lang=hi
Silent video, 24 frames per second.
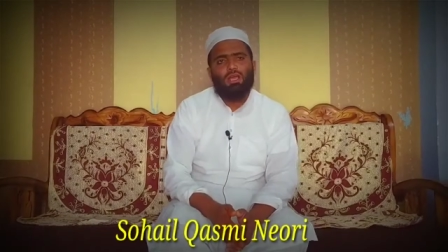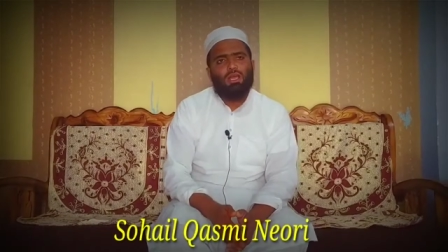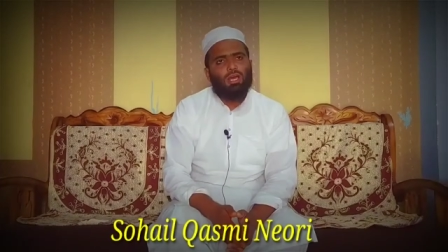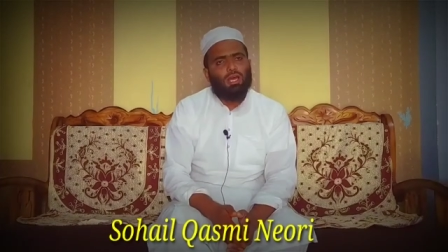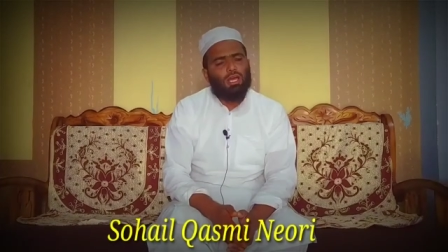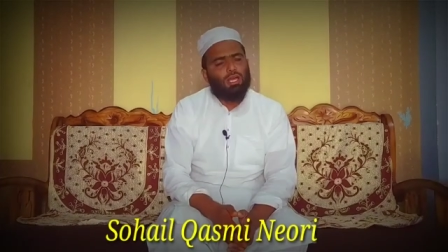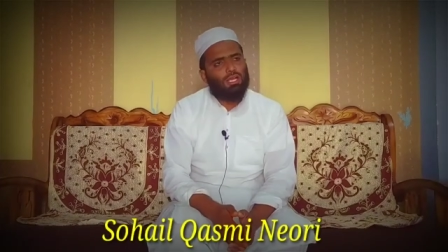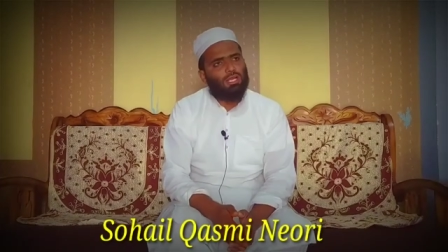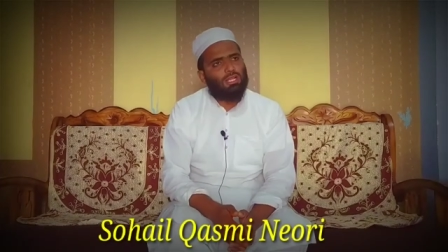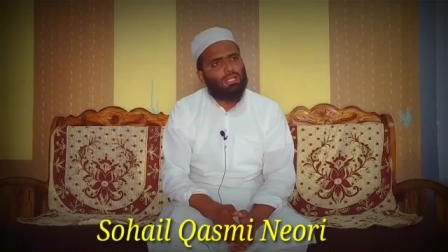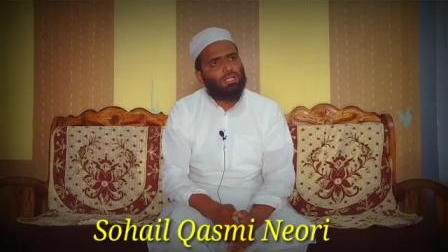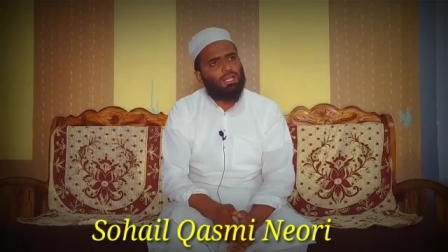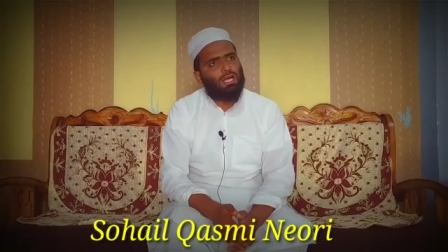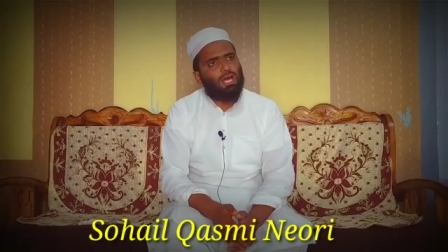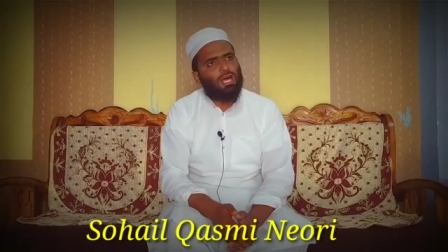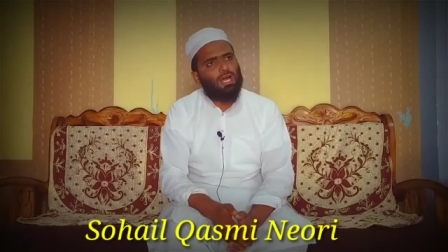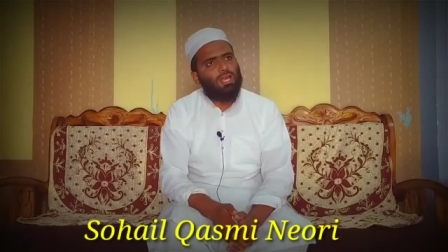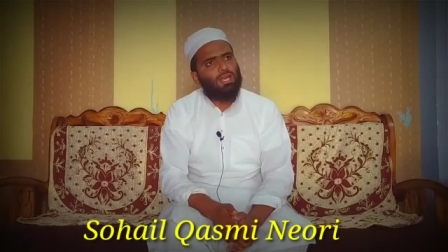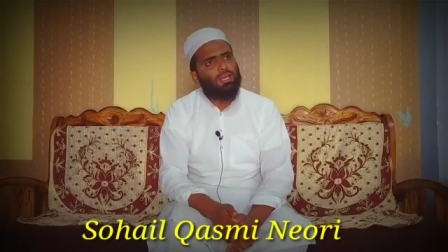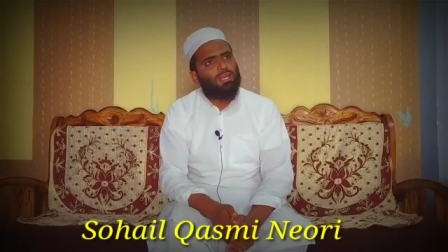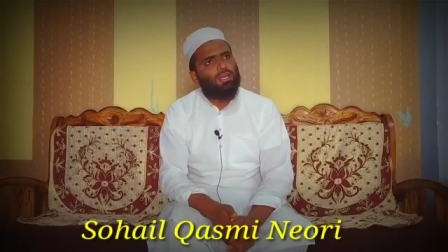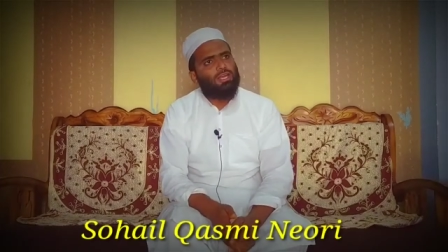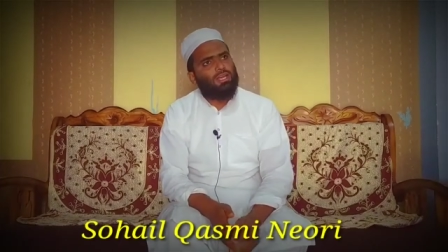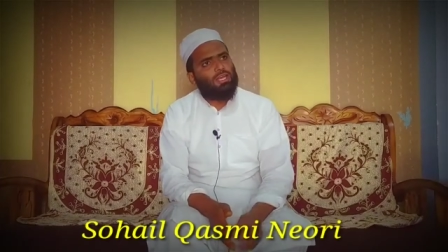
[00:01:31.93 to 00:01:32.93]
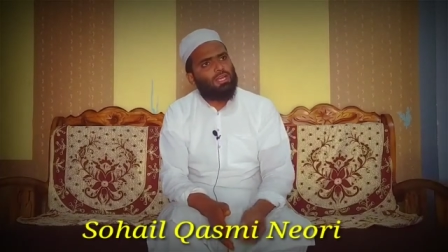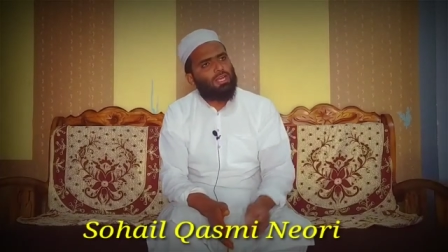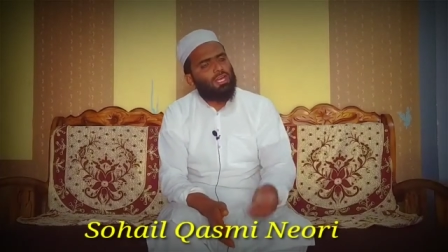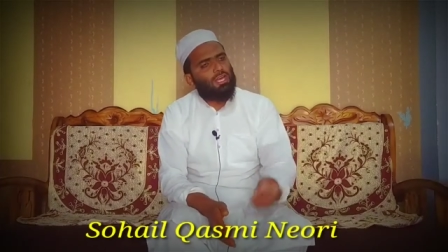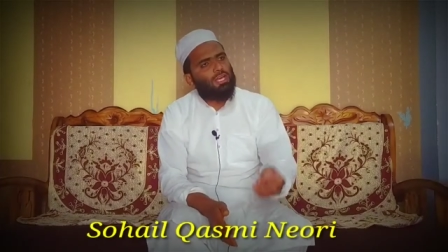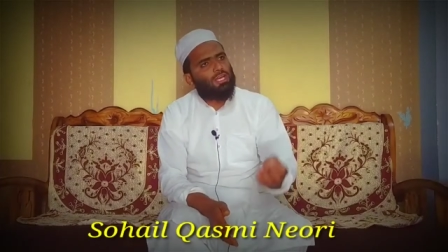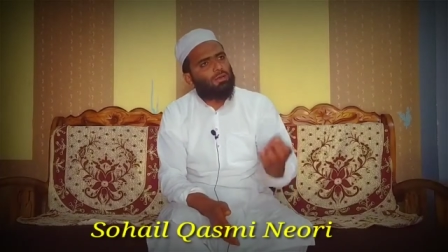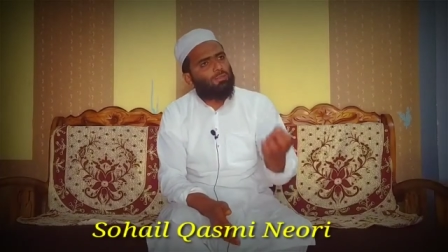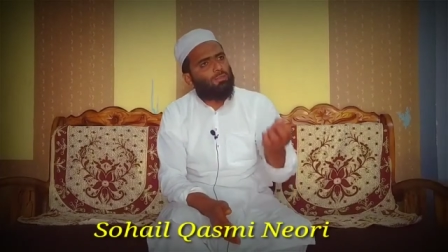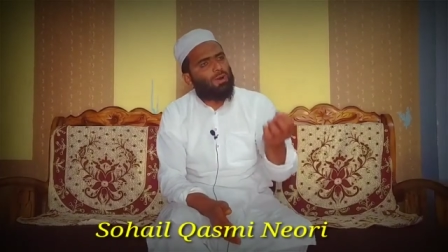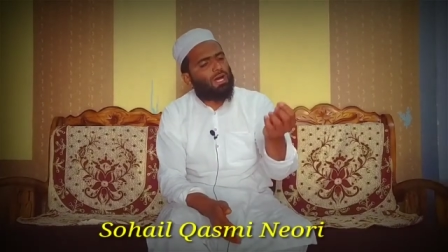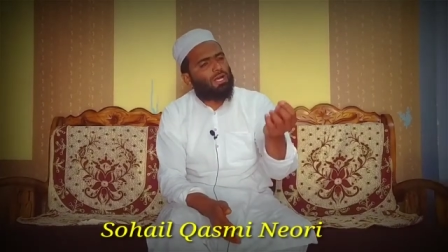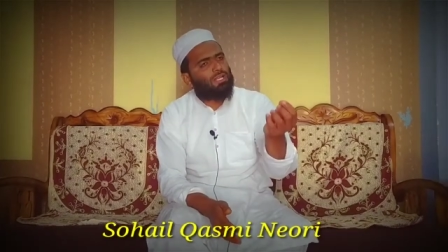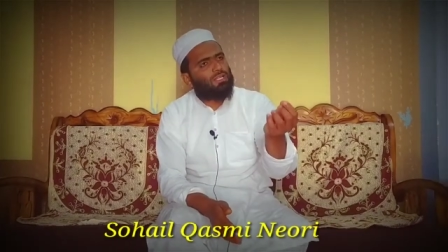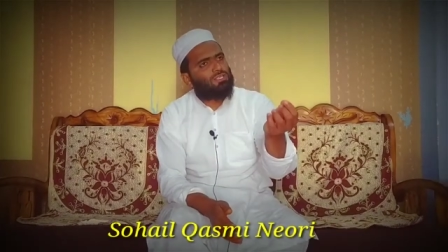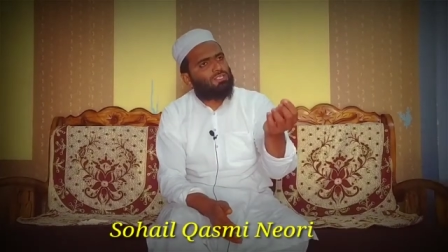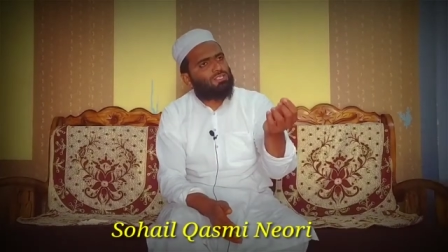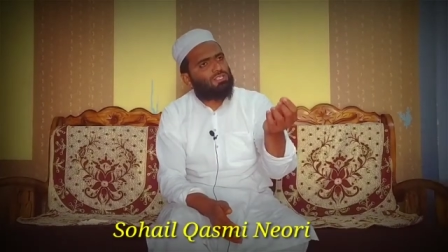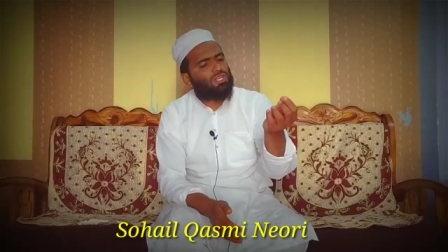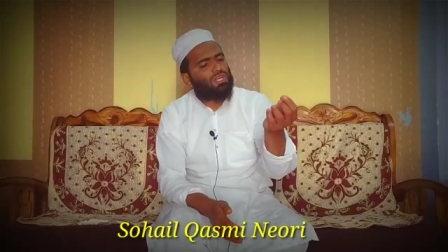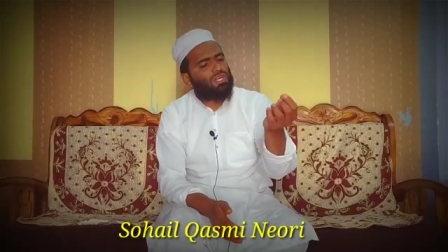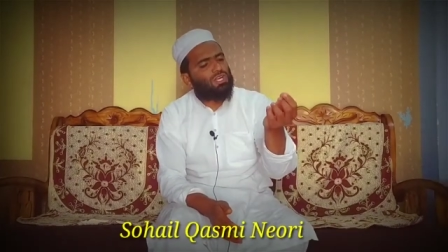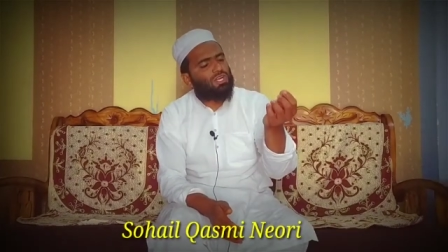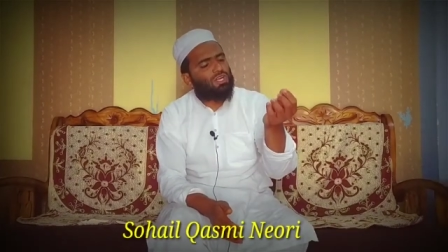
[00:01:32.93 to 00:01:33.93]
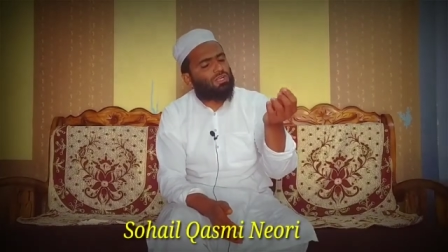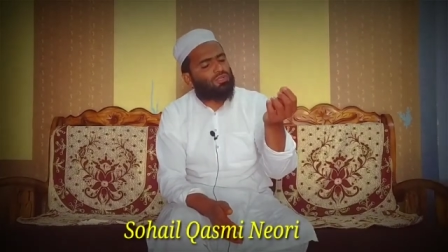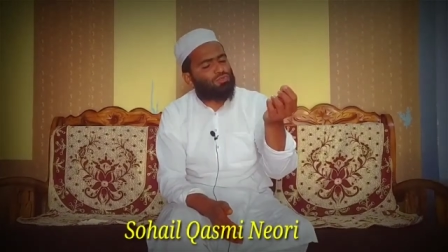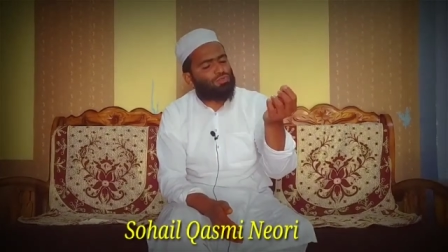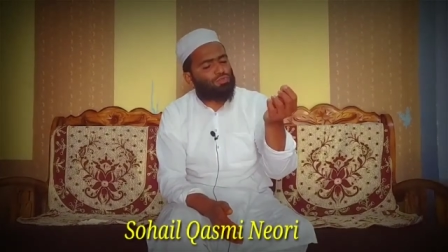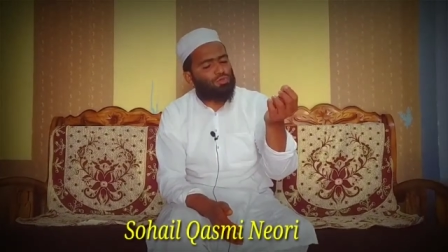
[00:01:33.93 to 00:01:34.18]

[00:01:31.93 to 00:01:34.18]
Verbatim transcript: अरे अल्लाह एक बार इसके